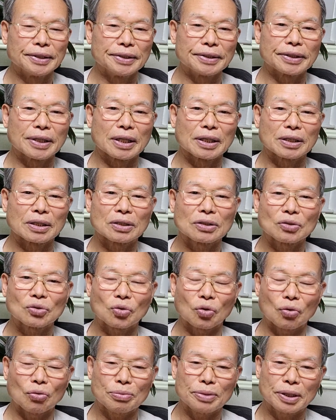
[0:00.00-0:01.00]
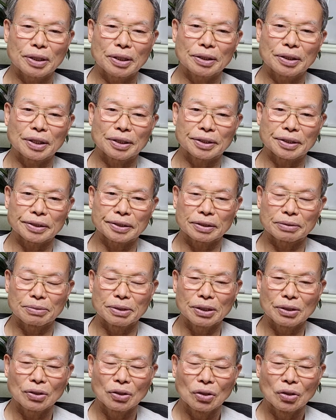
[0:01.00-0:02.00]
이상 도움이
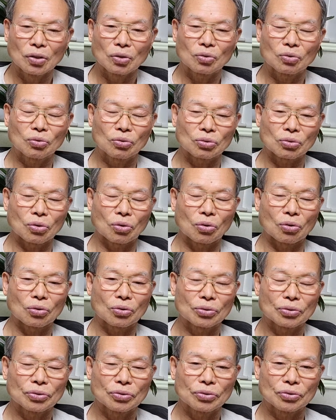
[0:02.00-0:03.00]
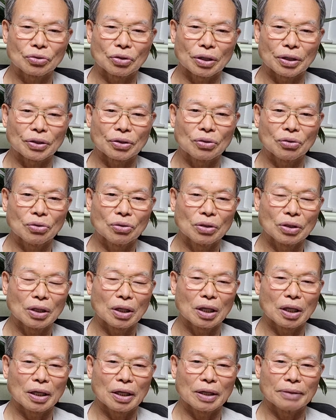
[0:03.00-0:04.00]
되셨으면 구독, 좋아요,
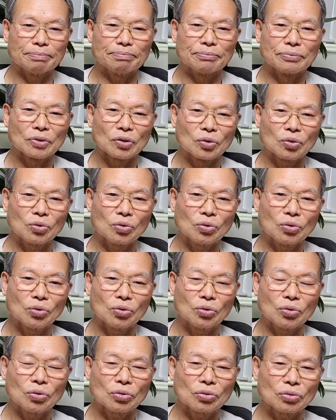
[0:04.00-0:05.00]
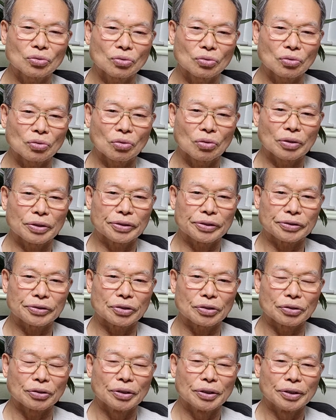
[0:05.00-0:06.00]
알람 꾹
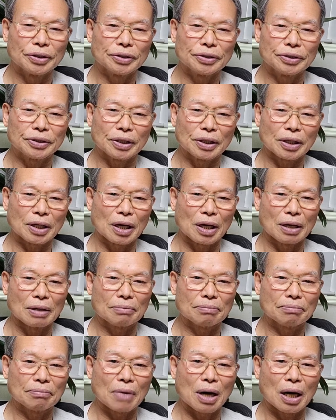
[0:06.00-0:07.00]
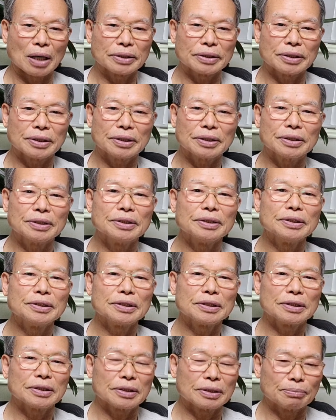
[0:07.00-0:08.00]
눌러주세요. 제게 많은
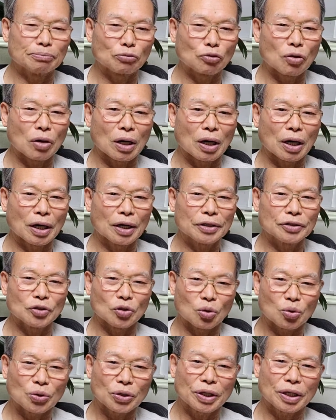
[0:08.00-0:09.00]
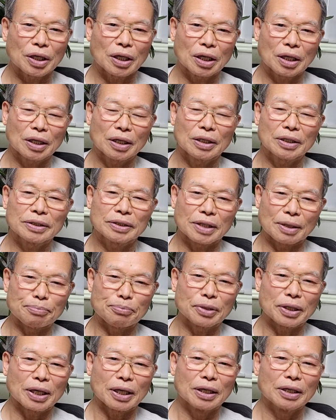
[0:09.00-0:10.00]
힘과 용기가
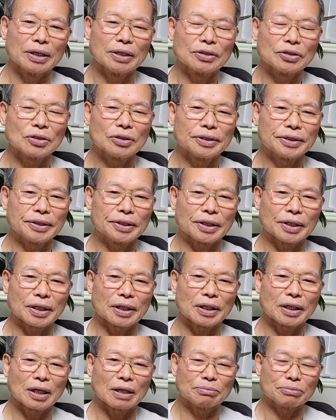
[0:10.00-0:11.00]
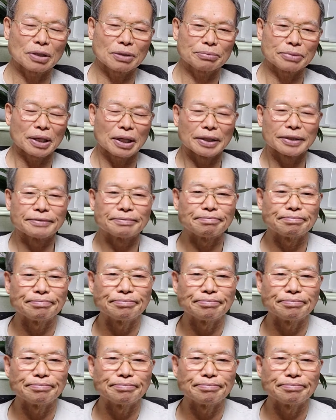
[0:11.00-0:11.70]
됩니다. 예, 감사합니다.